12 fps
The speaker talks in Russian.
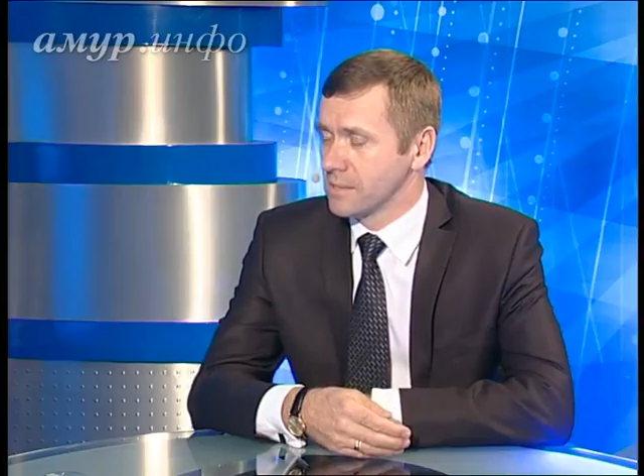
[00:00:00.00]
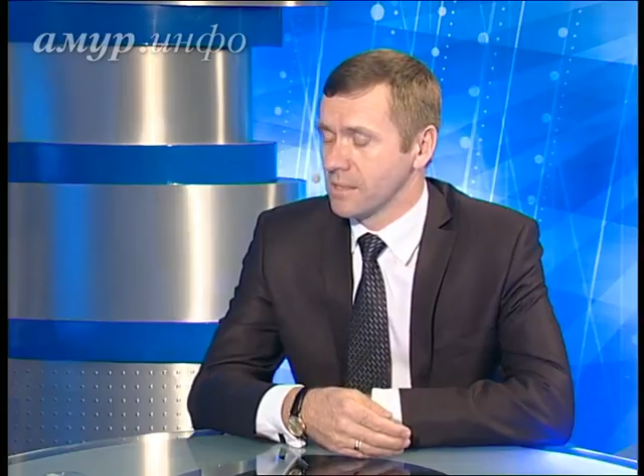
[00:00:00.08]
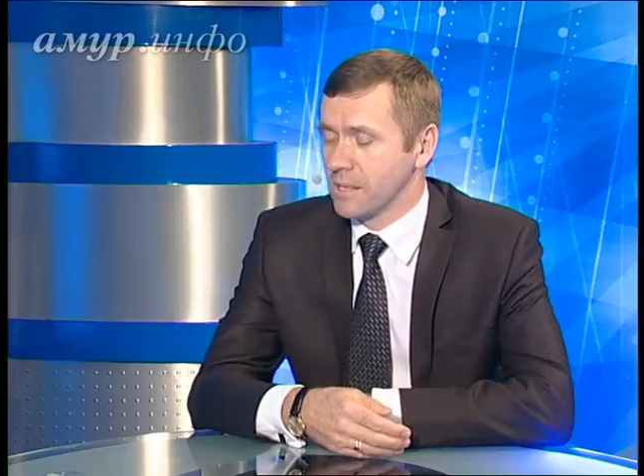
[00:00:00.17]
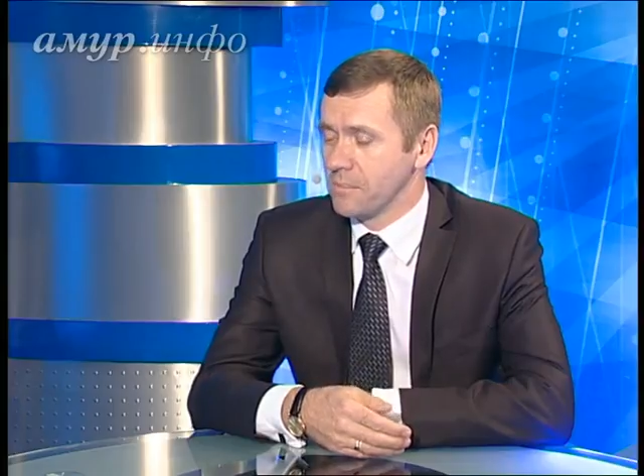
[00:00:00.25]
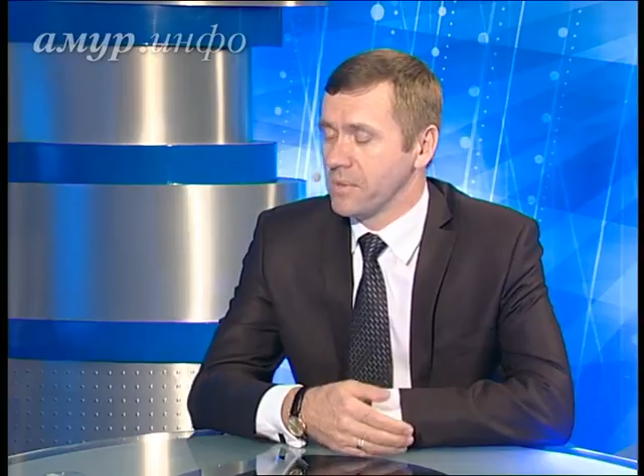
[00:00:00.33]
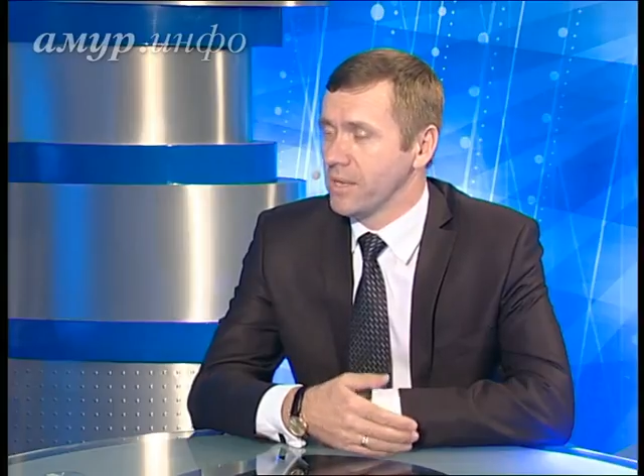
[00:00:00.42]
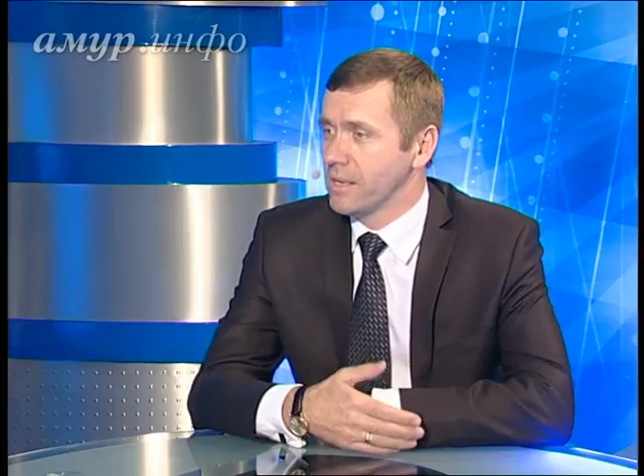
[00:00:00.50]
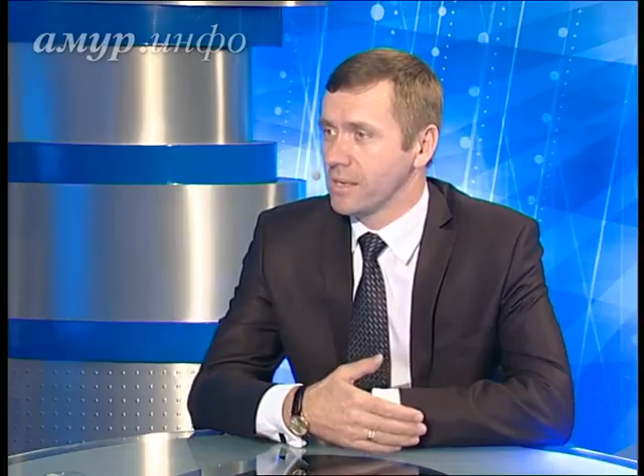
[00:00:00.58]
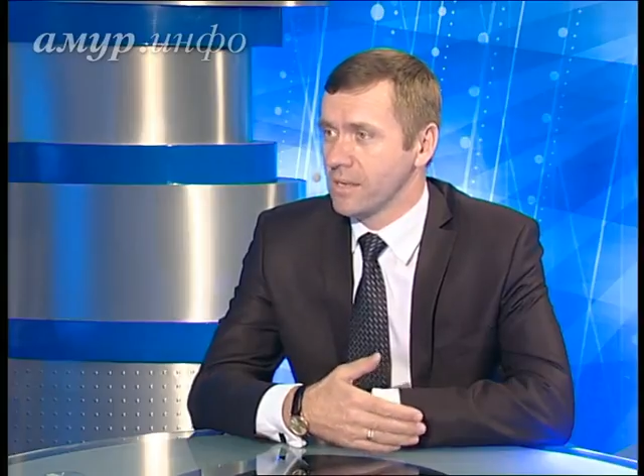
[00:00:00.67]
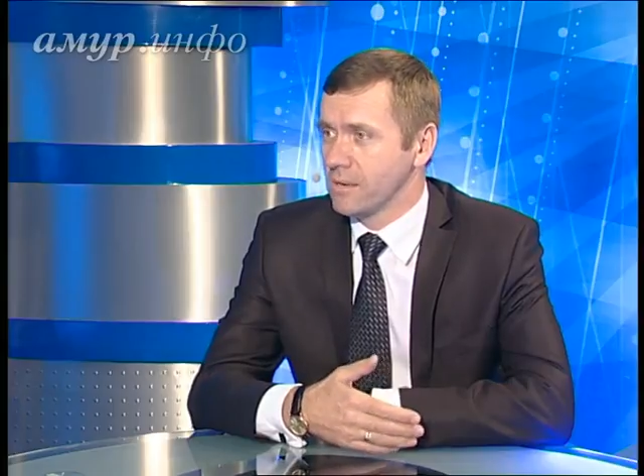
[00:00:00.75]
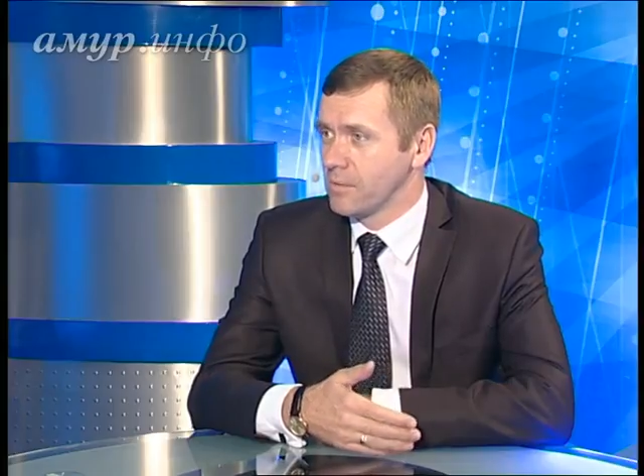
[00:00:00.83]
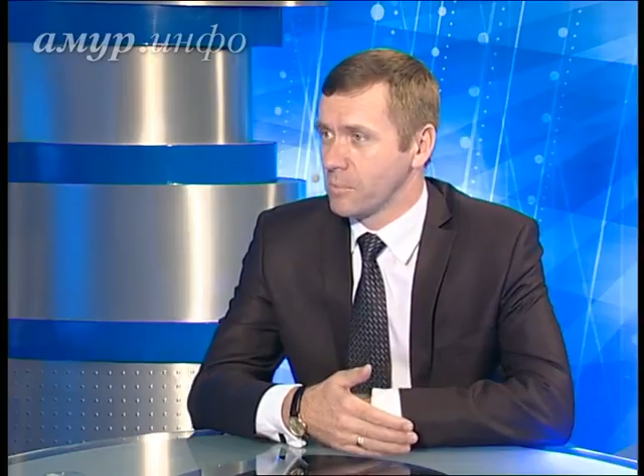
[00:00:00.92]
И к нам
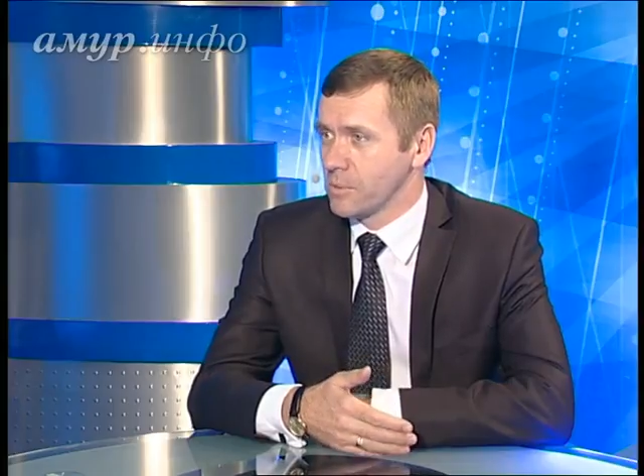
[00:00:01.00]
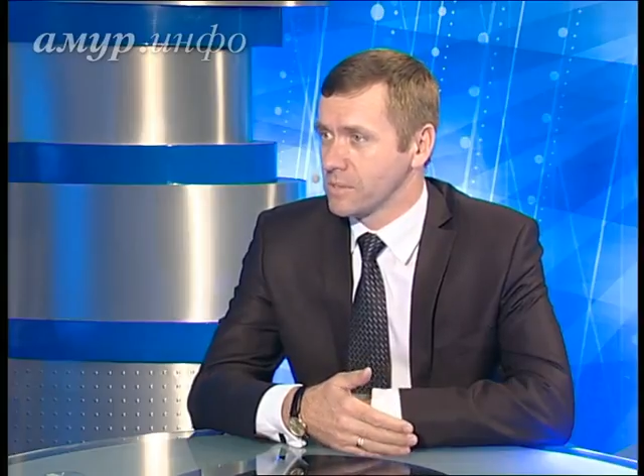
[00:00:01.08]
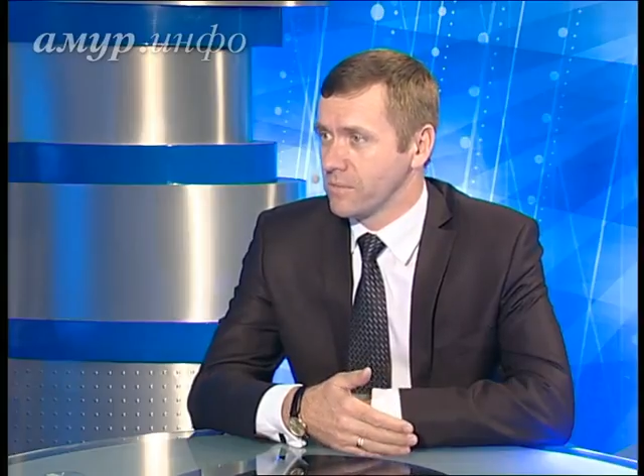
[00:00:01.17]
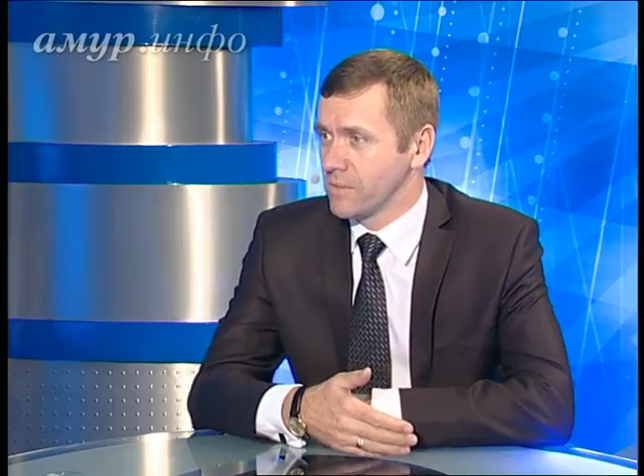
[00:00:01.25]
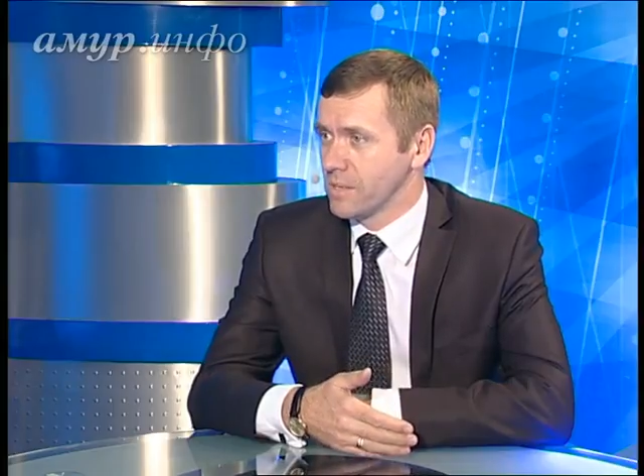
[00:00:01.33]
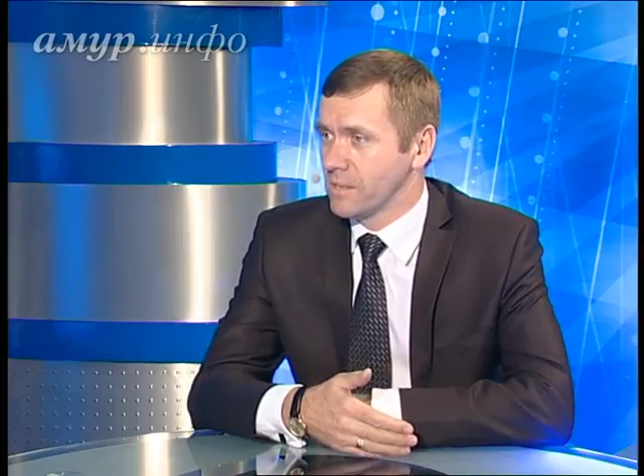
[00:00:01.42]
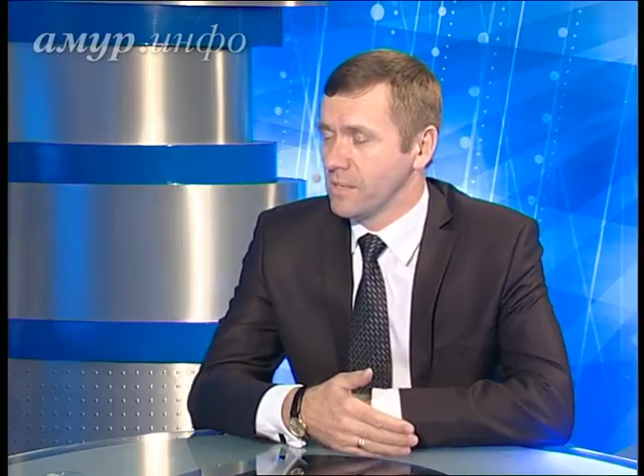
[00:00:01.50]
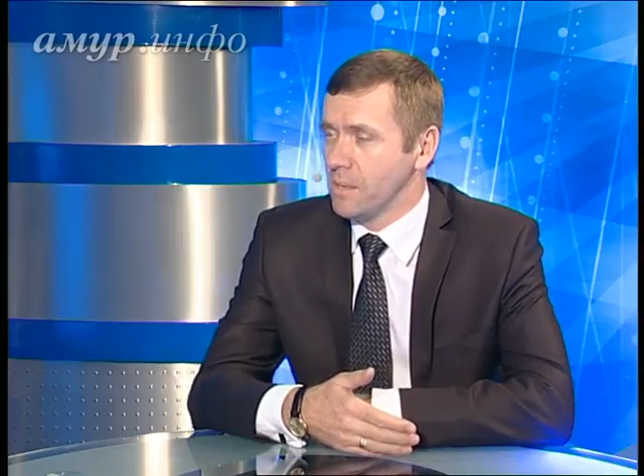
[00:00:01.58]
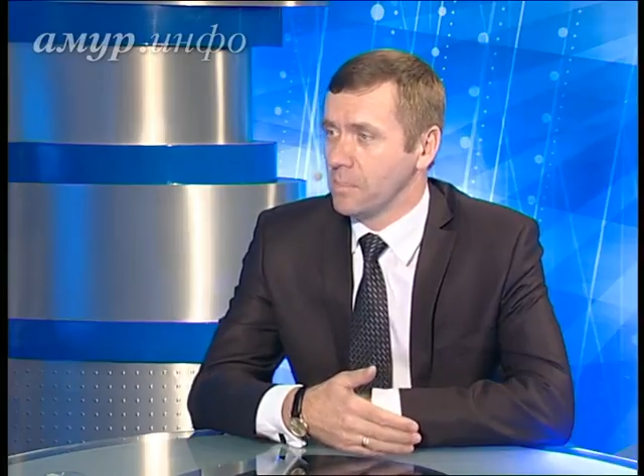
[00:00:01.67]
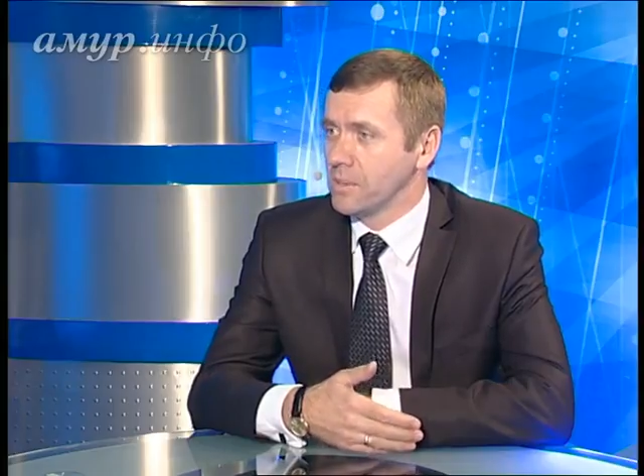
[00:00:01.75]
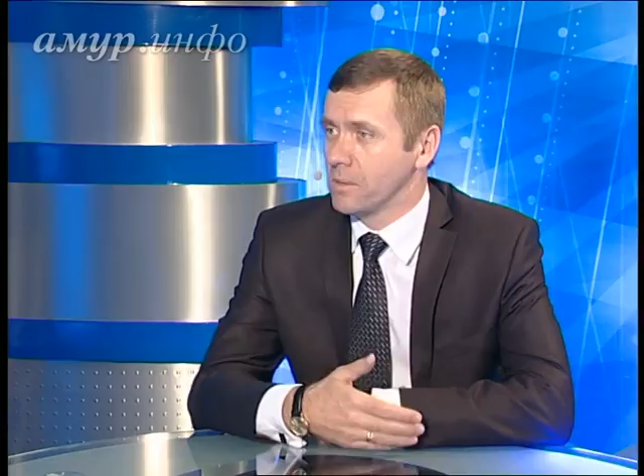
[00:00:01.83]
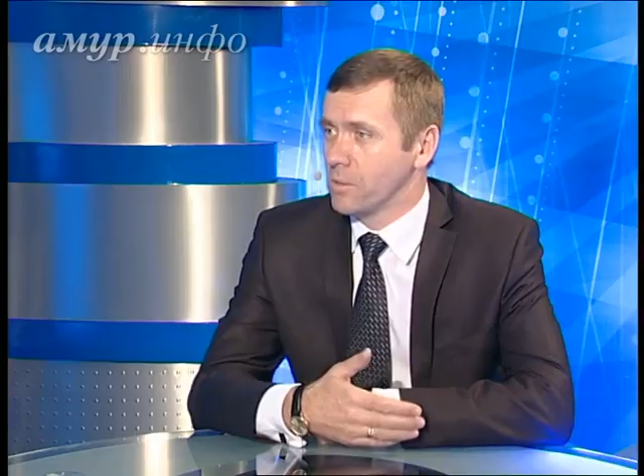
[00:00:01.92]
никаких вопросов нет ни
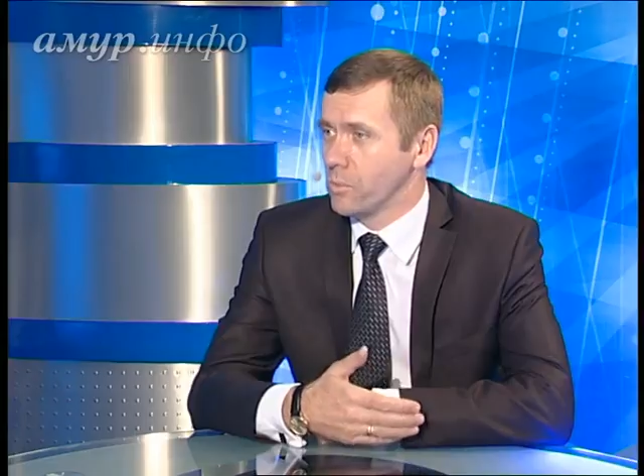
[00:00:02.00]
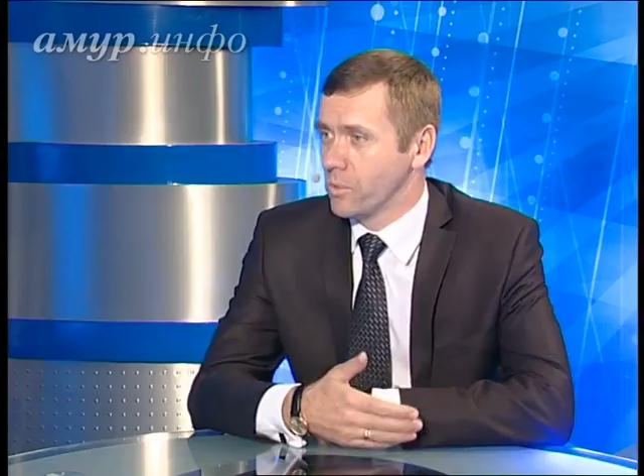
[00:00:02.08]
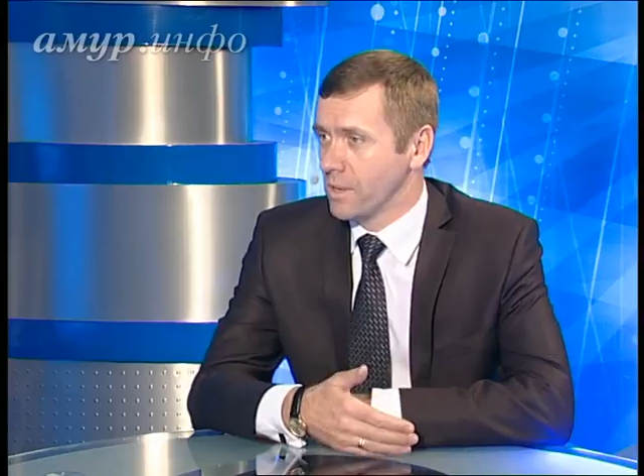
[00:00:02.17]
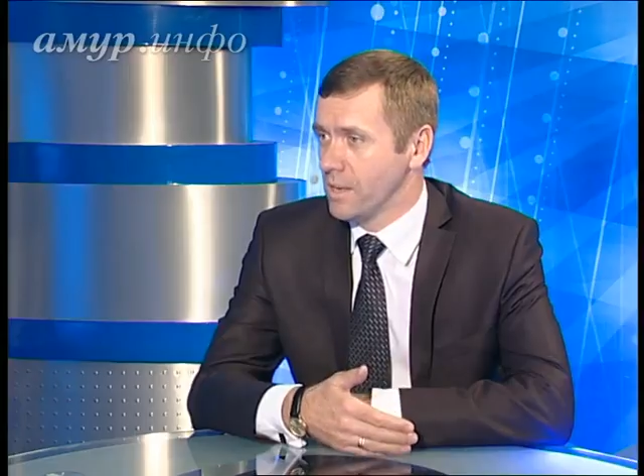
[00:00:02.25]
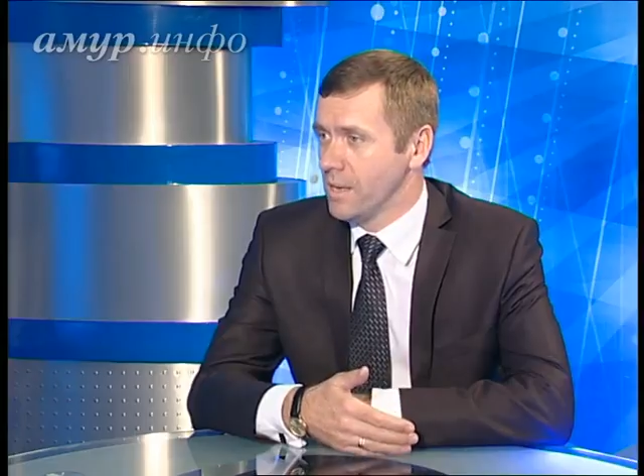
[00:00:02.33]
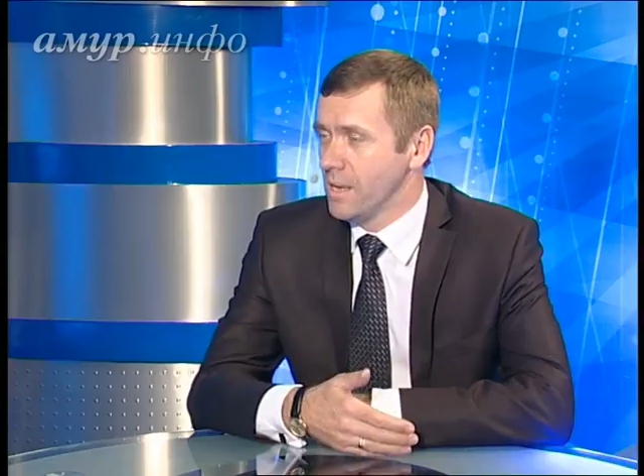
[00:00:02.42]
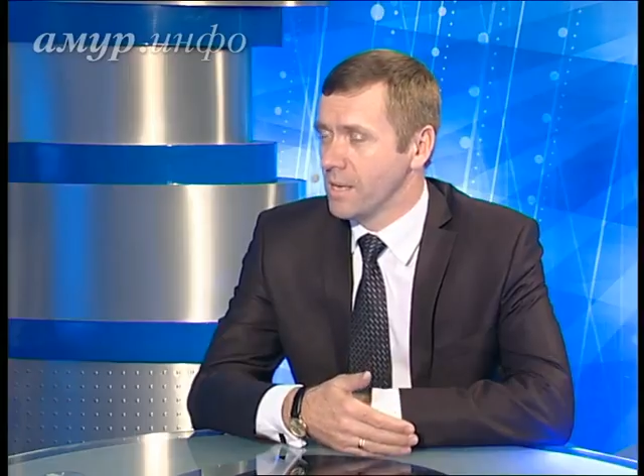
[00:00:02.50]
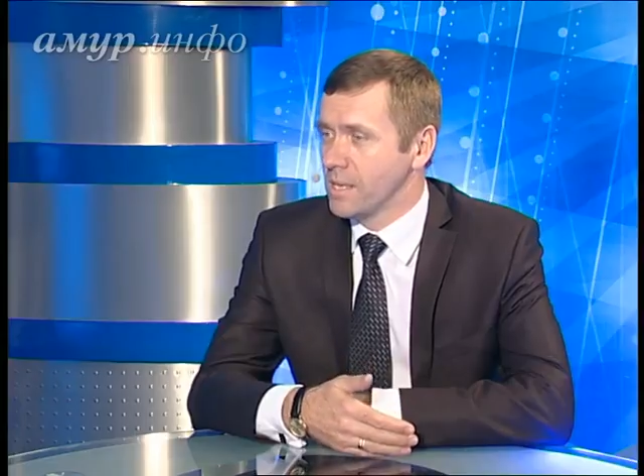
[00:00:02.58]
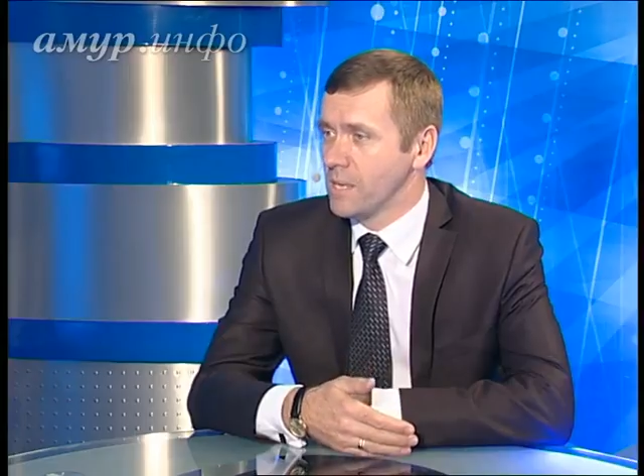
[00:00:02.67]
по науке, угу.